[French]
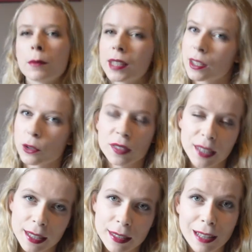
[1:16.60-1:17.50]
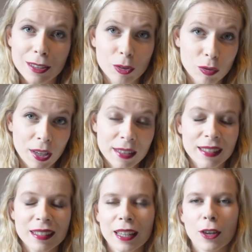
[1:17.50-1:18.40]
peut-être que certaines,
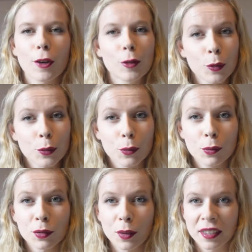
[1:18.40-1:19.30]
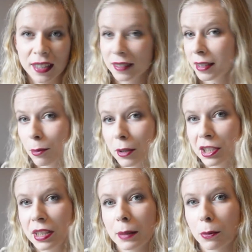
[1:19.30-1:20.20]
certains d'ailleurs d'entre vous sont intéressés pour
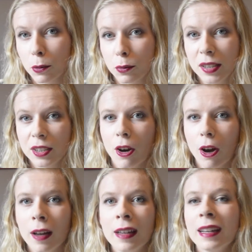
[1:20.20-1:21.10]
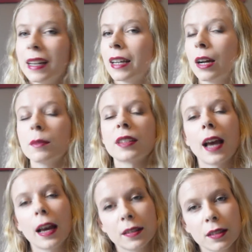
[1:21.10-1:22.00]
acheter des produits Dior et comme
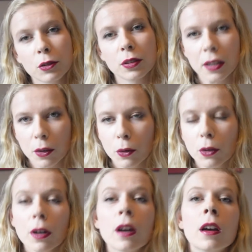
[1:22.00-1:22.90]
c'est assez onéreux,